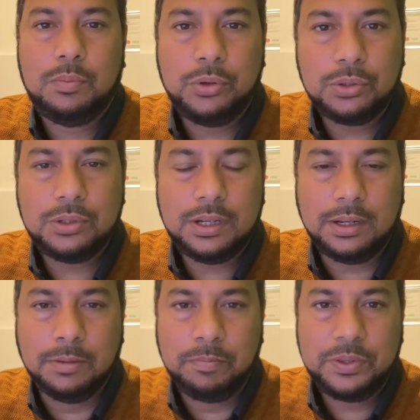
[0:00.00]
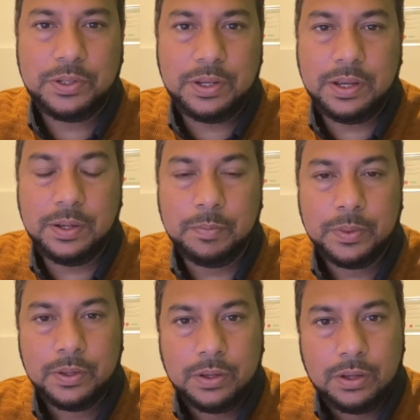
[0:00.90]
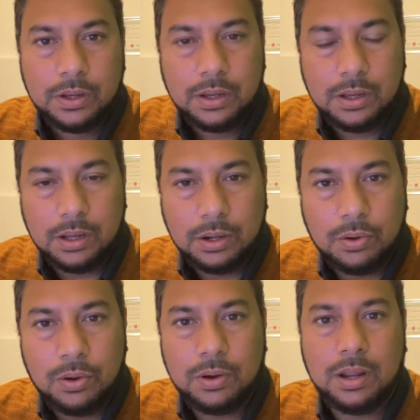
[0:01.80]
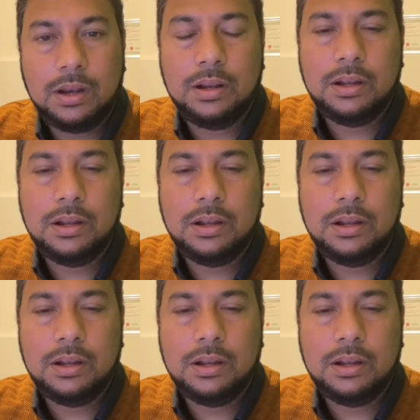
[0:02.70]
পথচারী সেই গহনার